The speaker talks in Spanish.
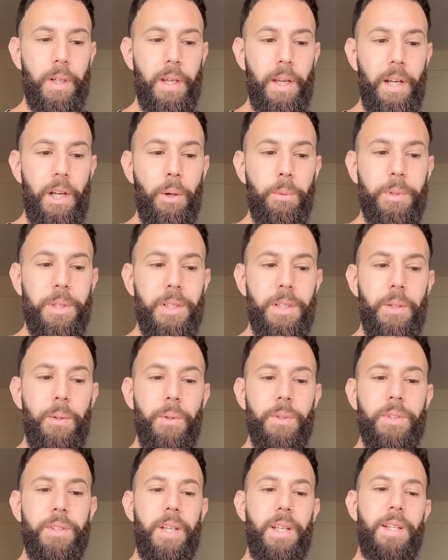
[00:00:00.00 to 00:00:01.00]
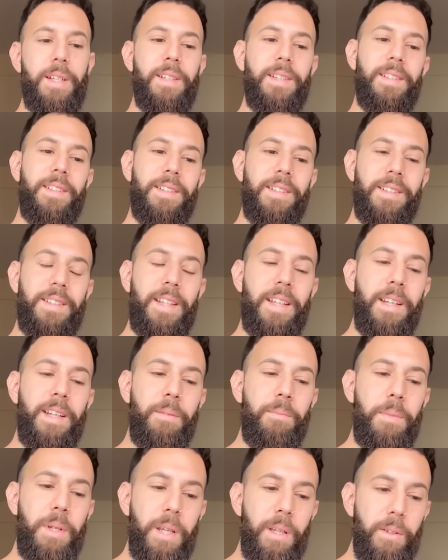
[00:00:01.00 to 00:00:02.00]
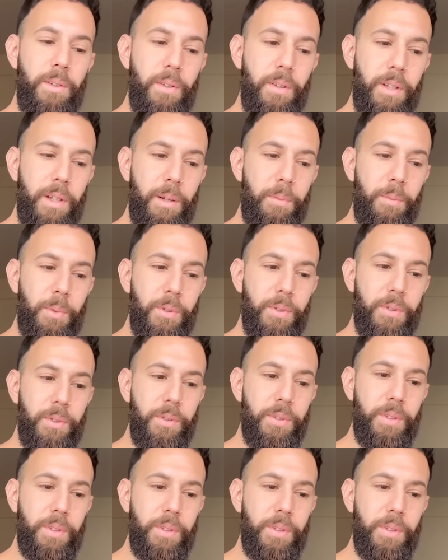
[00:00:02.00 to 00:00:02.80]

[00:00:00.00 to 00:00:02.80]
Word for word: el obsesivo tiene miedo, digamos,